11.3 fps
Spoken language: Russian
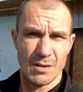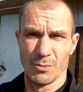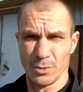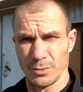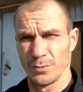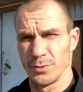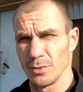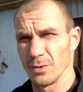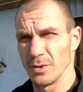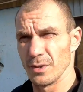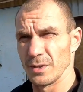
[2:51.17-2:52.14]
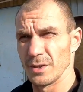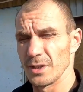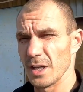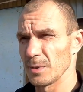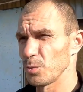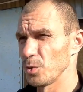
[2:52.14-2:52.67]
Вот, ну все,
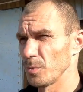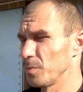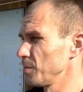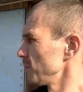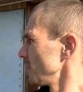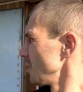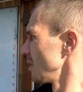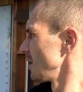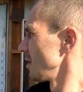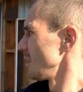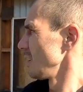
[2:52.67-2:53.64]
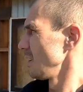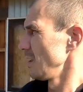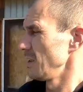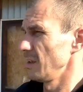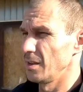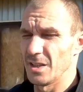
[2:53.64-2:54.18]
сейчас будем
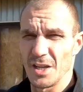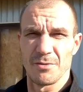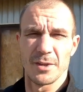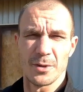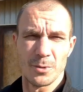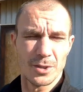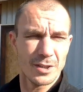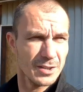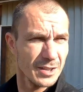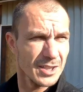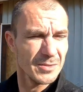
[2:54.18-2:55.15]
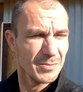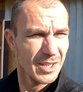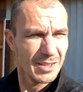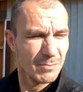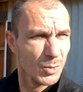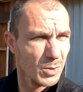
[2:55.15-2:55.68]
день второй, так скажем,
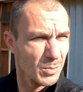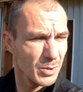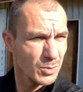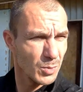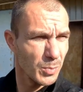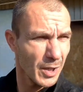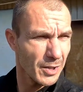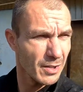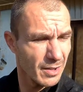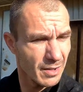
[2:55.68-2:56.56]
да, будем приступать